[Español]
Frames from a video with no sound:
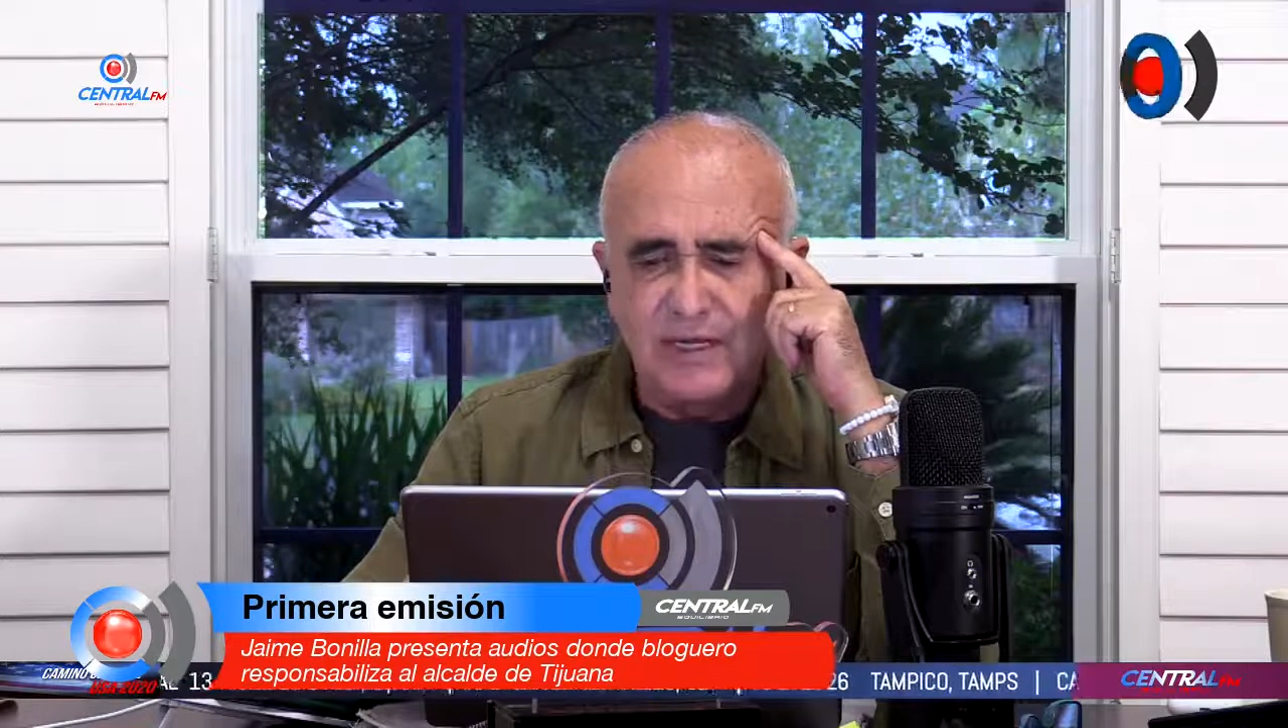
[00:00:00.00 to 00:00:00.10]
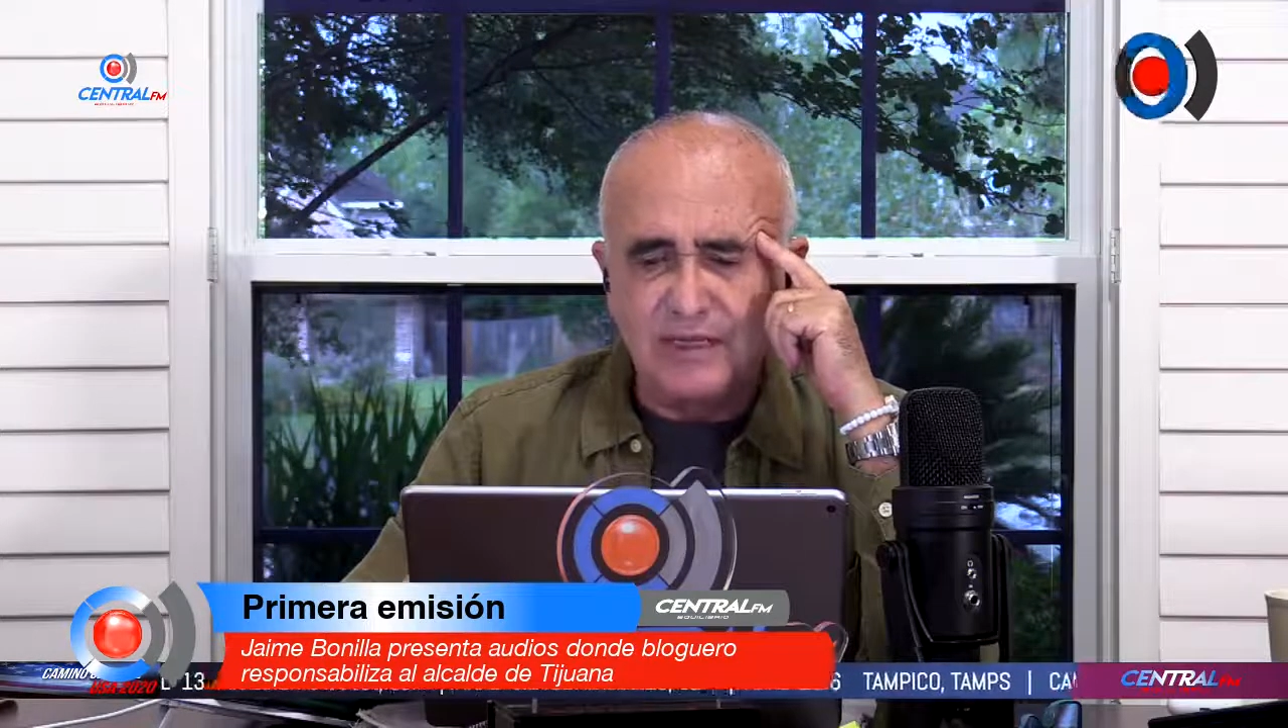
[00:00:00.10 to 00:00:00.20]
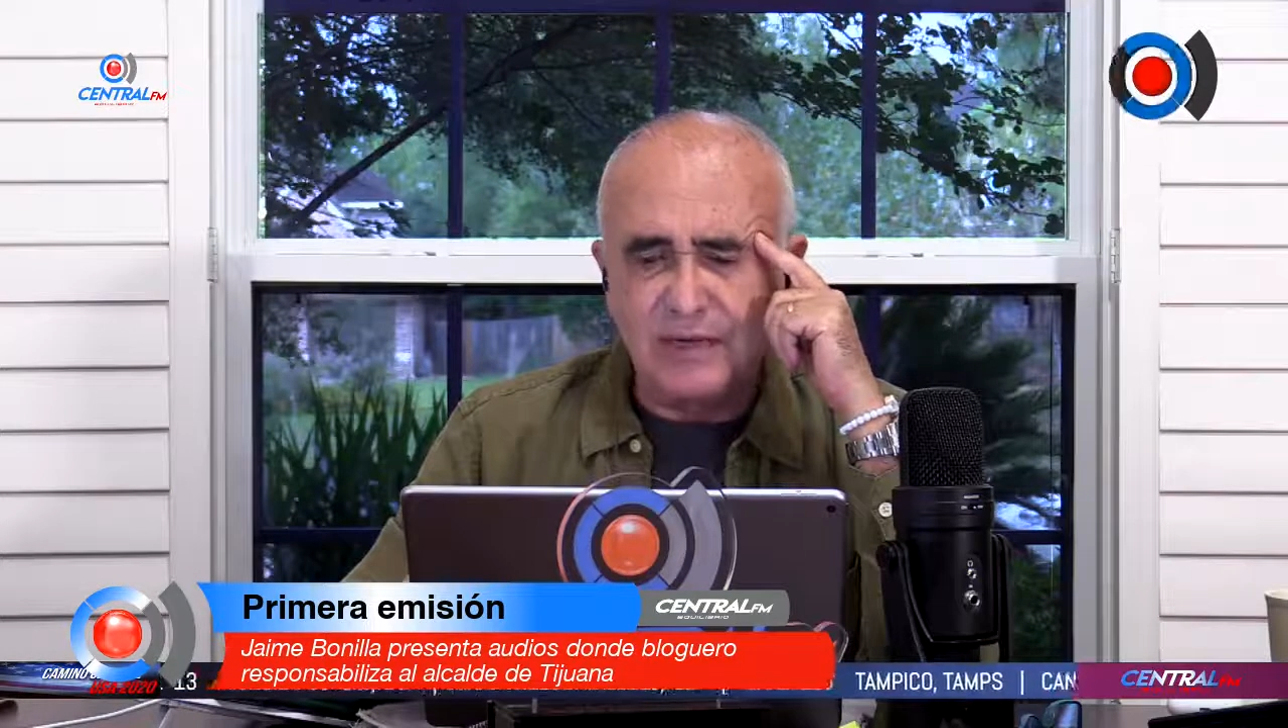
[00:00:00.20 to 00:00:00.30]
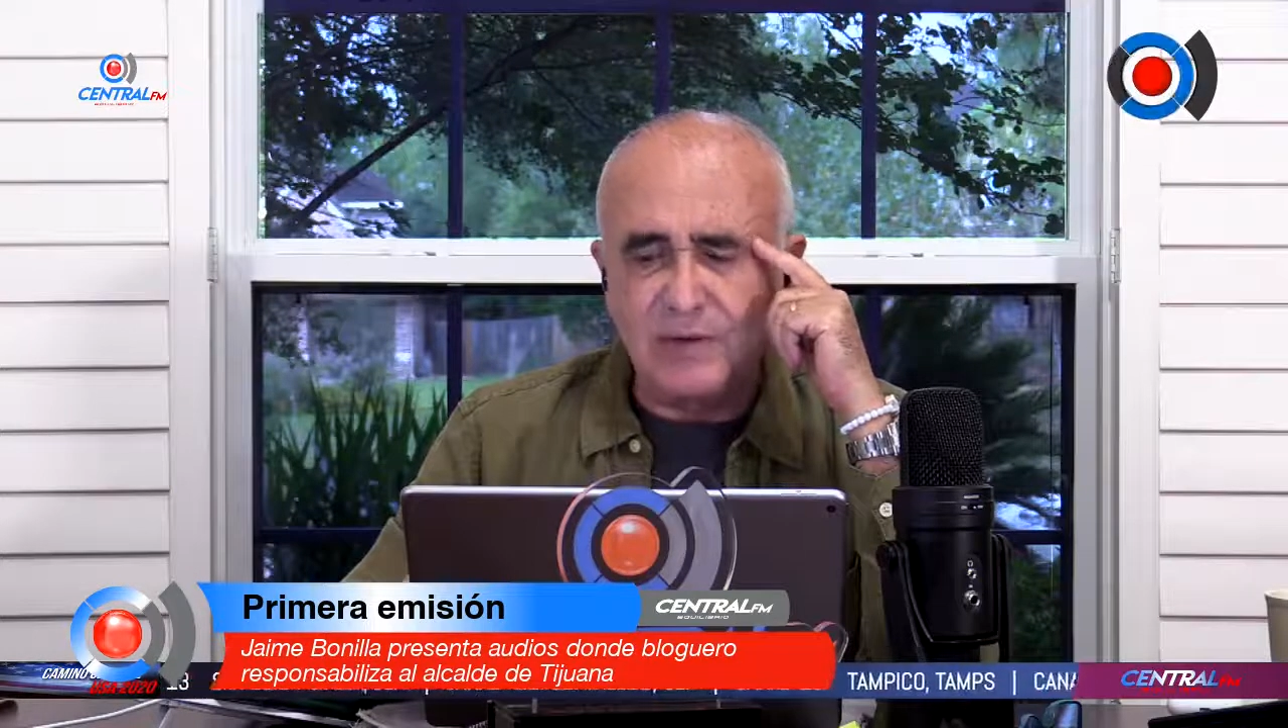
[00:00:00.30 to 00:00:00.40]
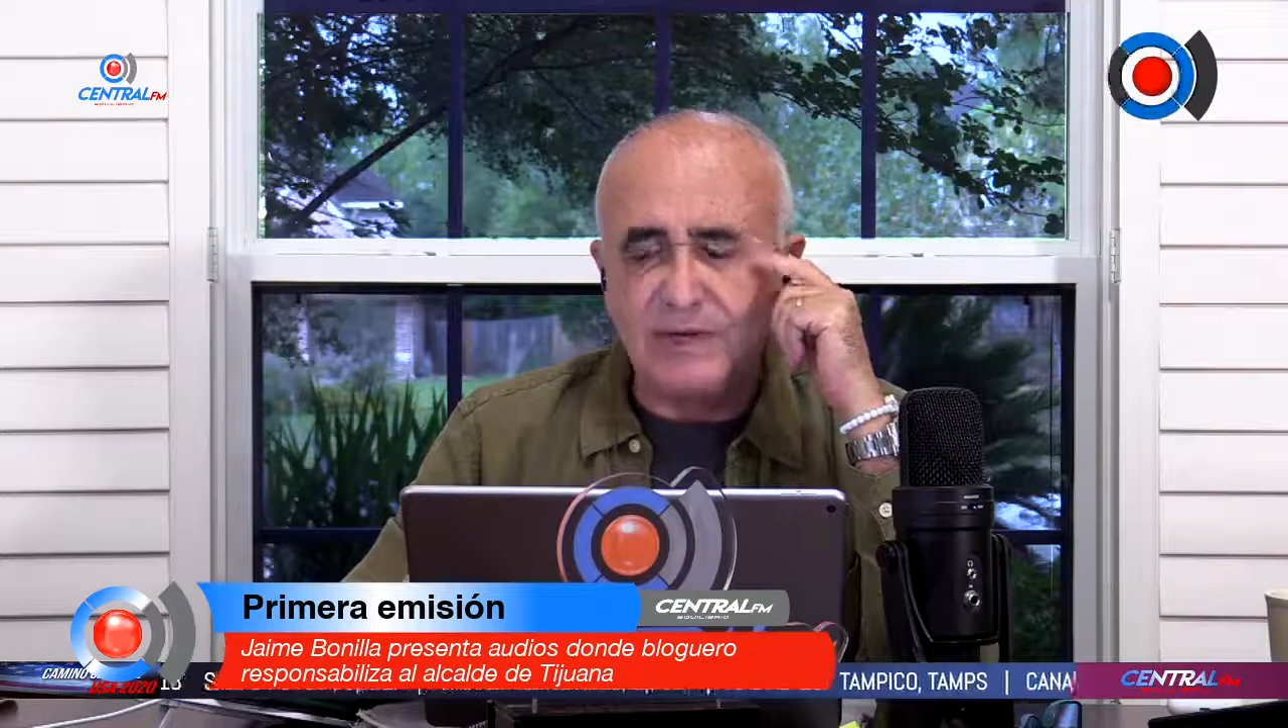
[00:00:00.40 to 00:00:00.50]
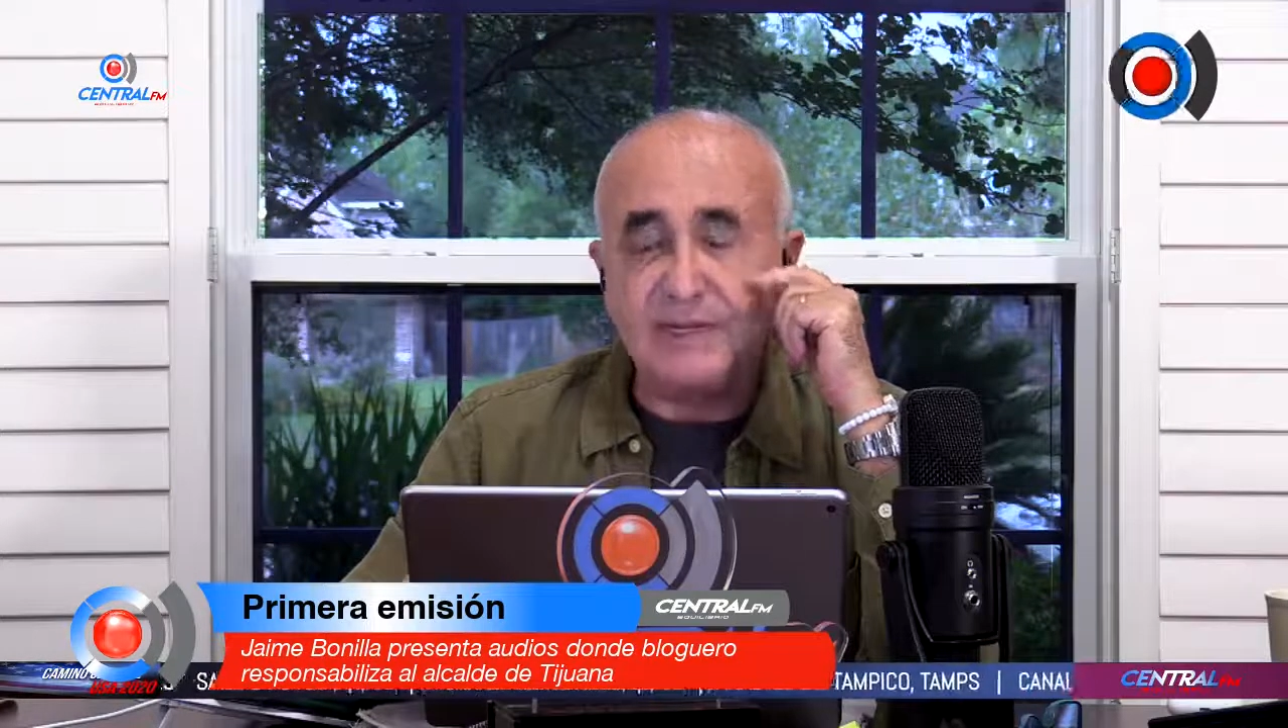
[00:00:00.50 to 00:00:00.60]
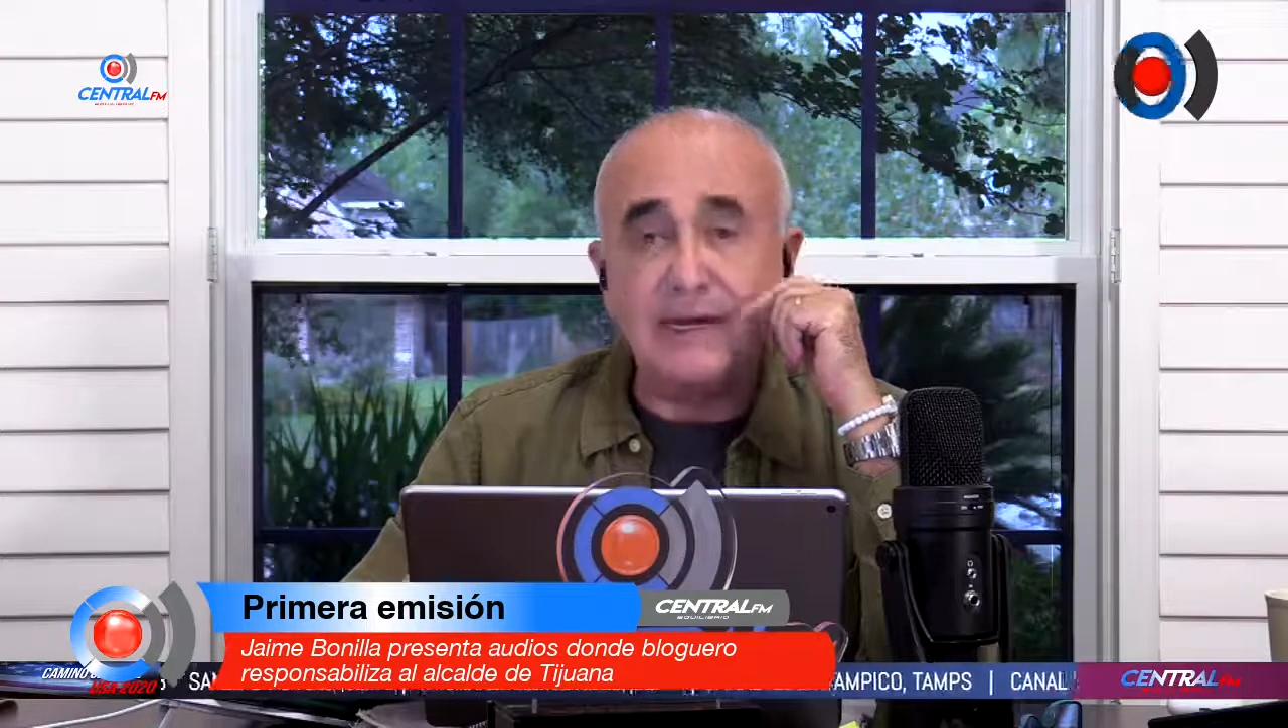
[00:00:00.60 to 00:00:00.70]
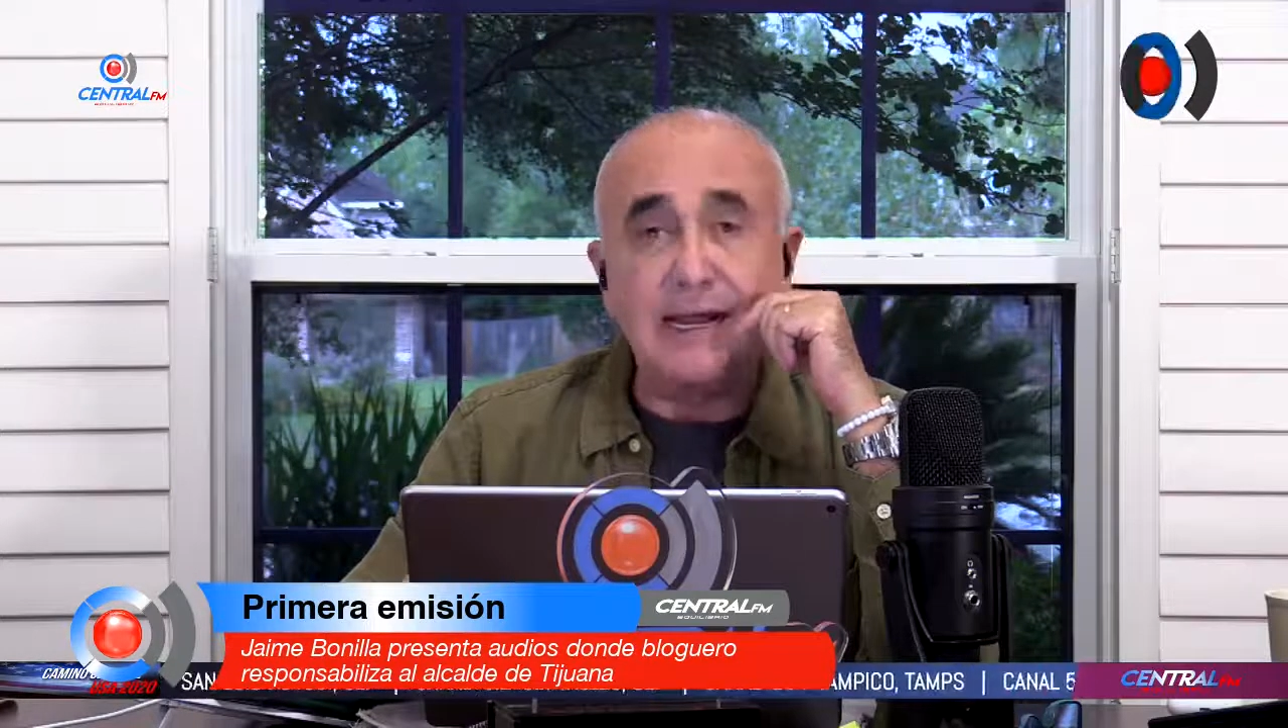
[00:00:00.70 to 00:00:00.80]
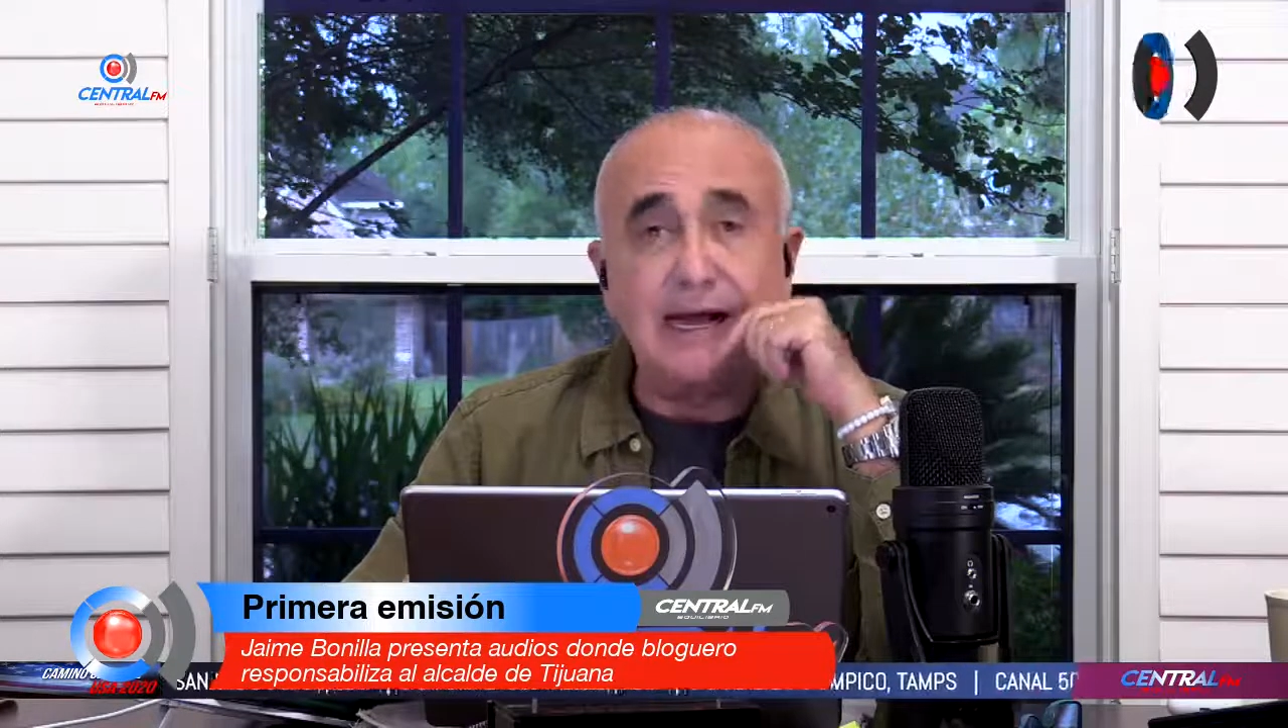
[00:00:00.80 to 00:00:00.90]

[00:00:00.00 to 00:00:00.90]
de cualquier